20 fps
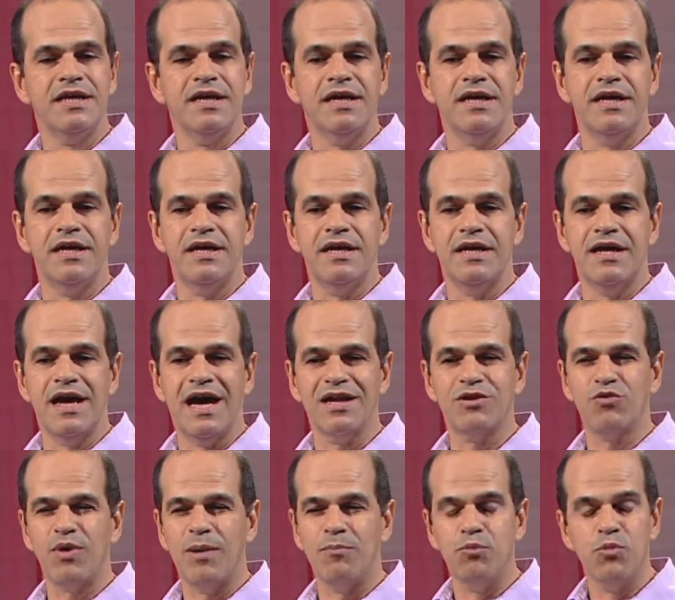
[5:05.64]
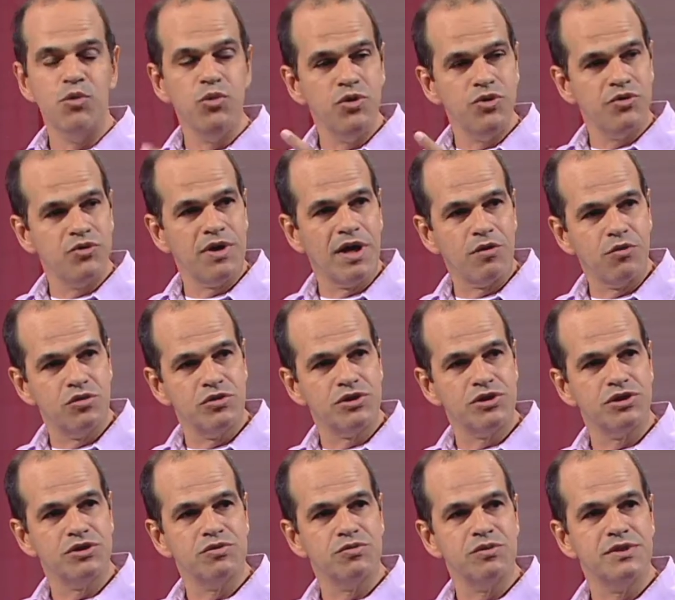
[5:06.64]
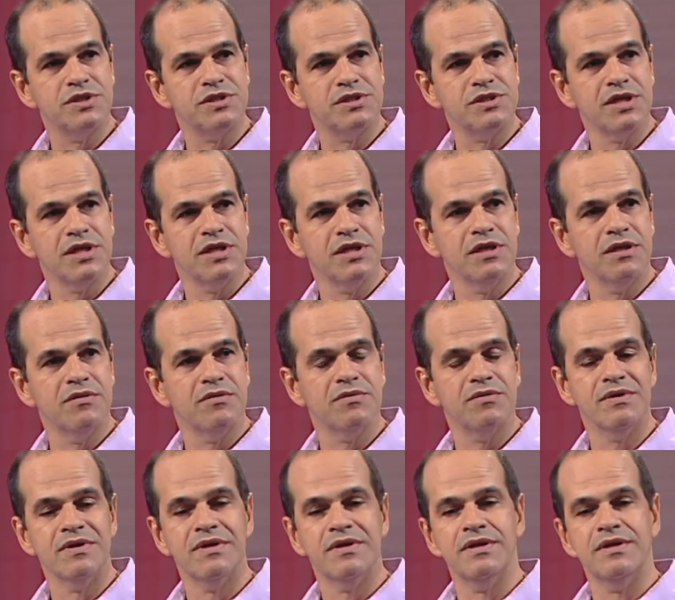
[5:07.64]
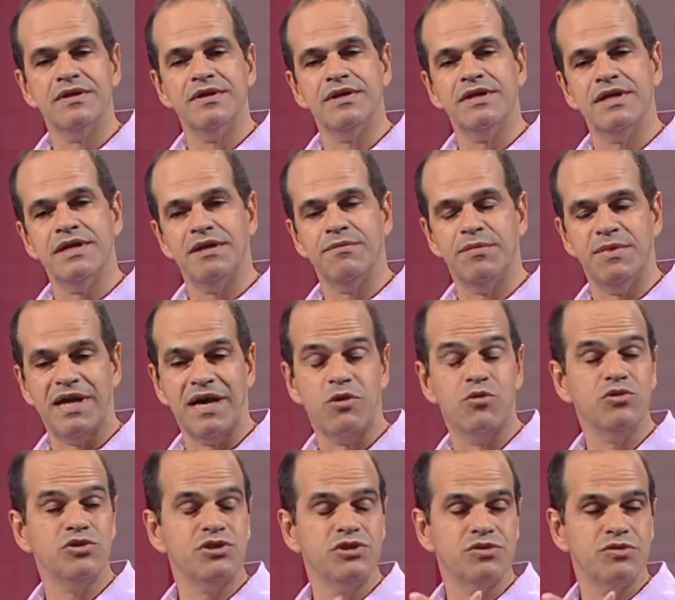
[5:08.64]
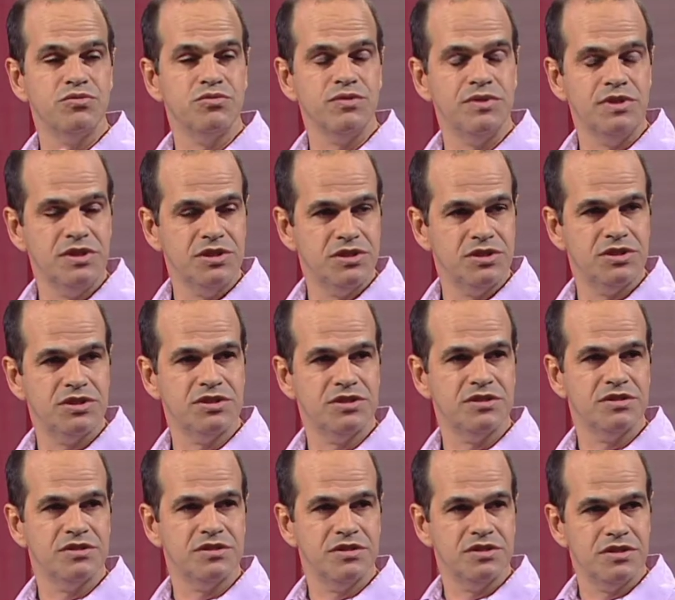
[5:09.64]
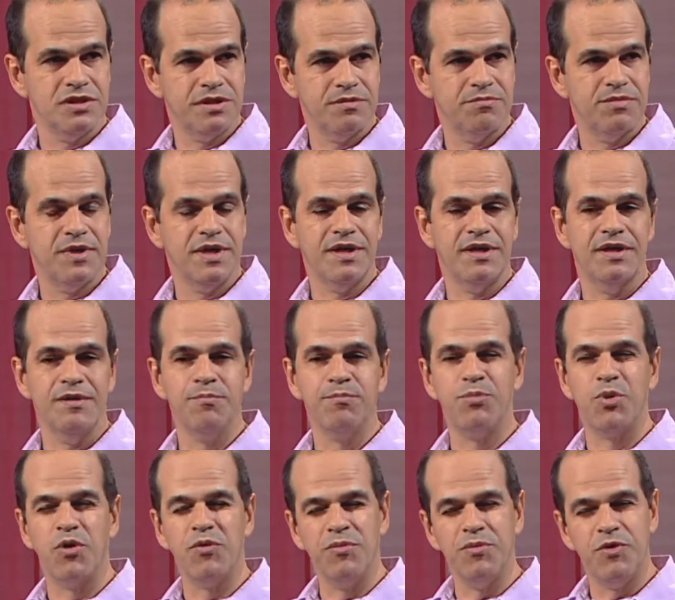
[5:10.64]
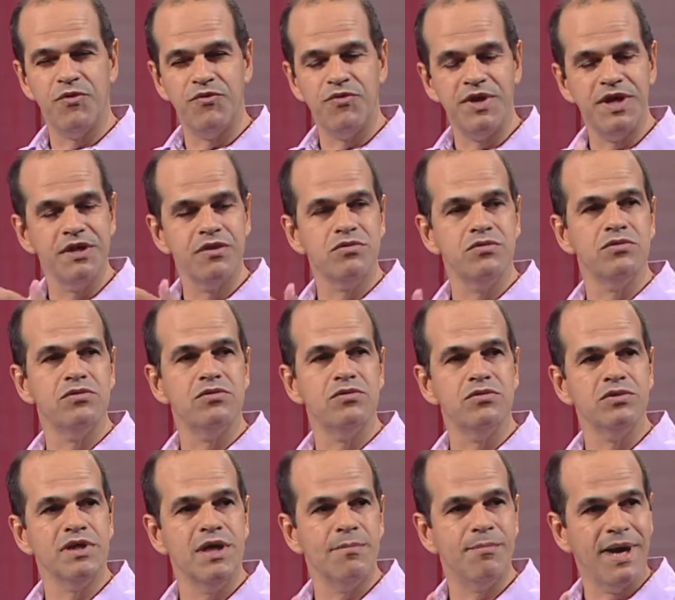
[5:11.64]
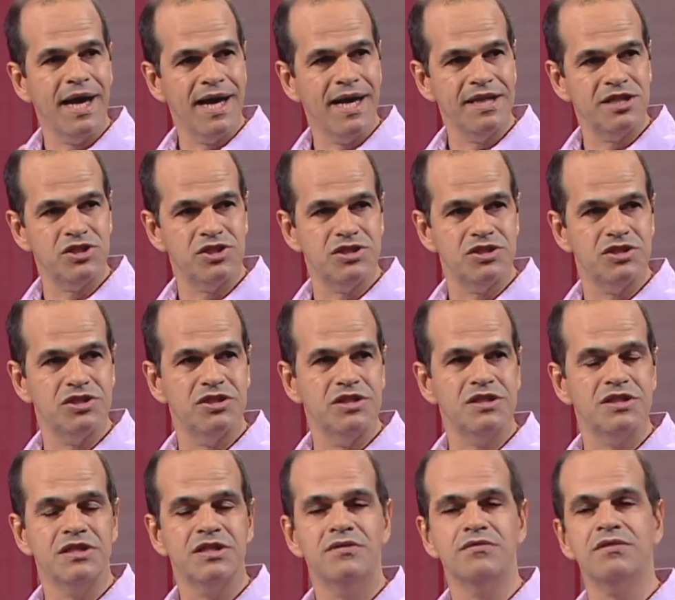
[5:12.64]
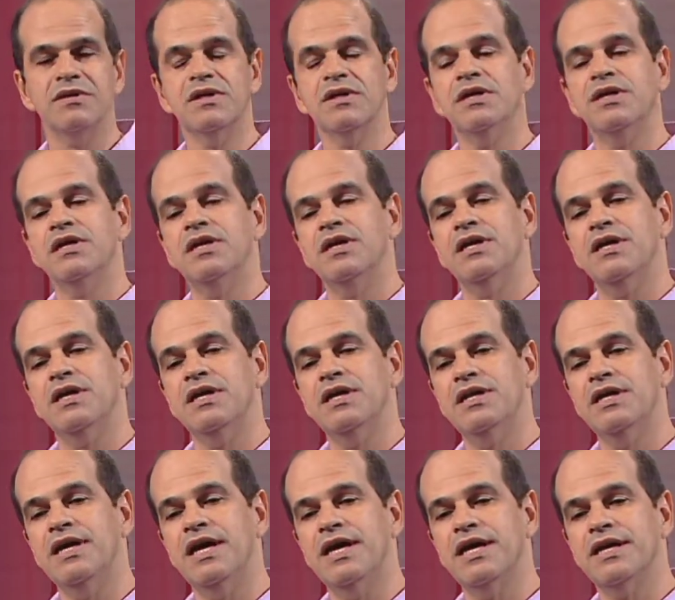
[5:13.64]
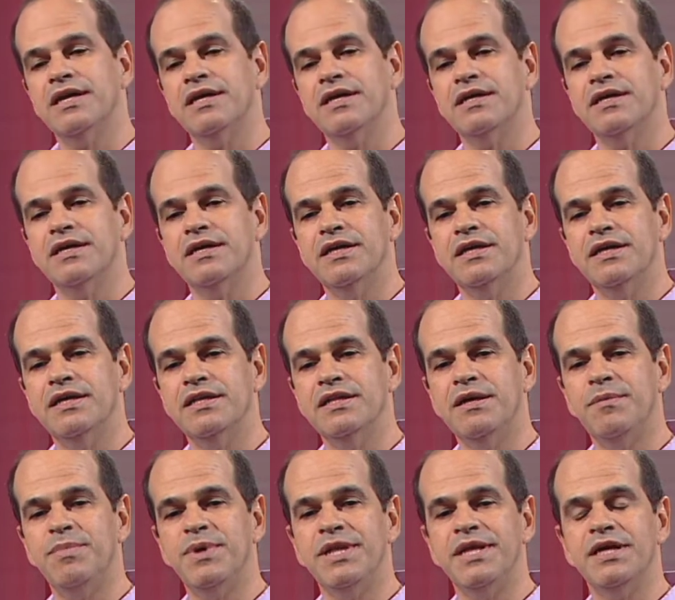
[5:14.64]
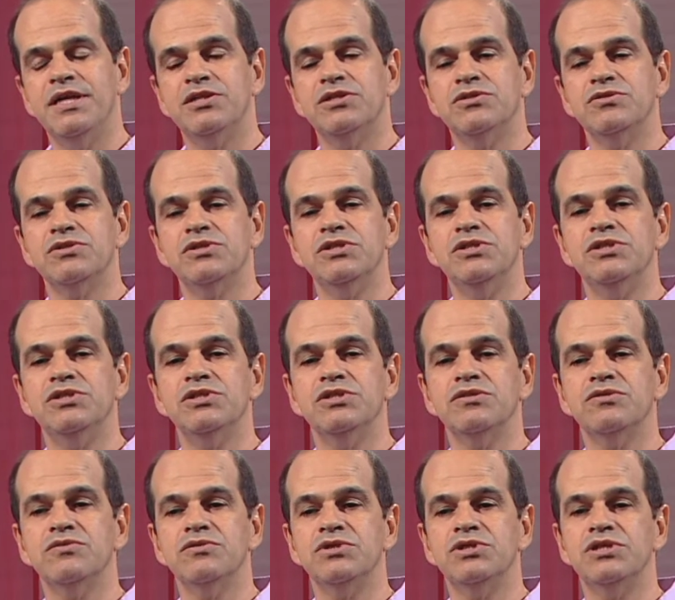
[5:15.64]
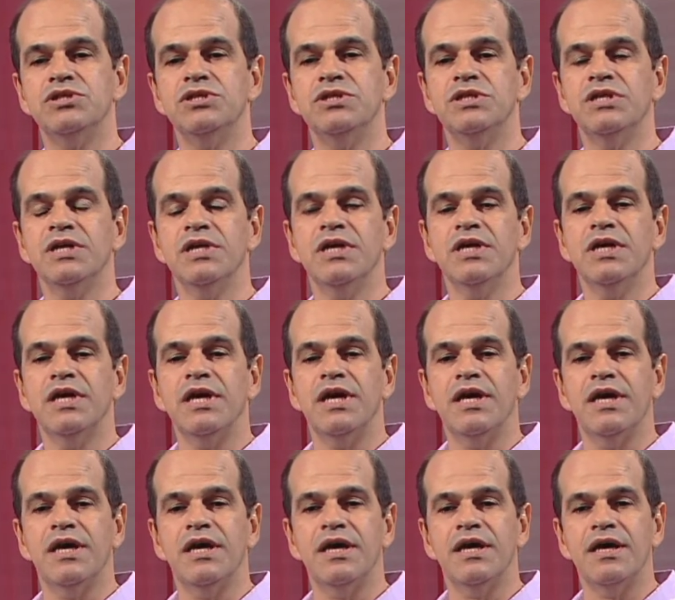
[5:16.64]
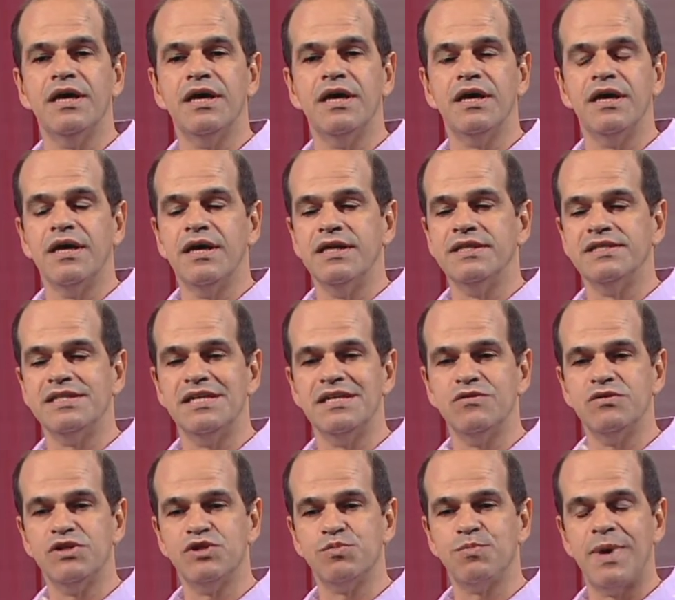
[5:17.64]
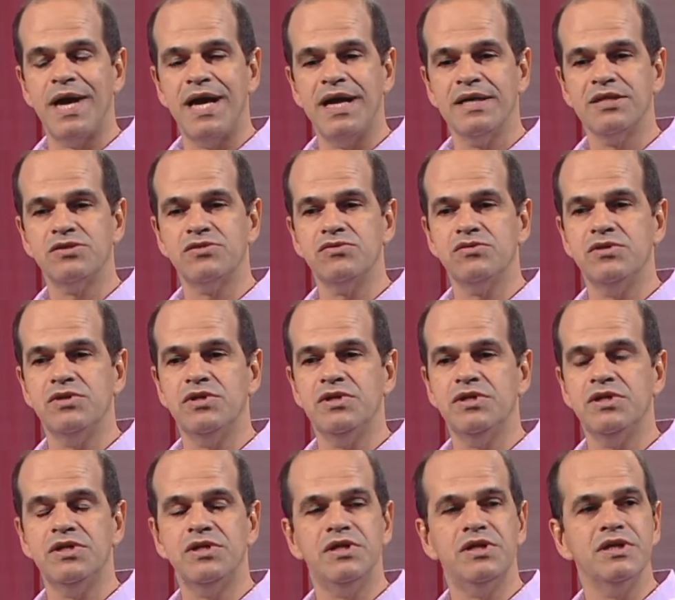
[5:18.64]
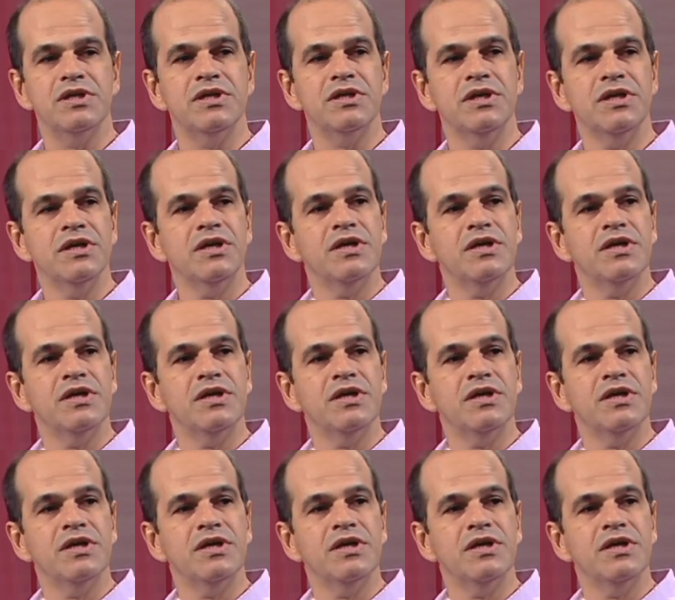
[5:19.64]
é, atuar muito na Constituição, né, na, na Constituinte, né, é, promovendo o debate. Então, ele era é, independente no sentido de é, ser um espaço em que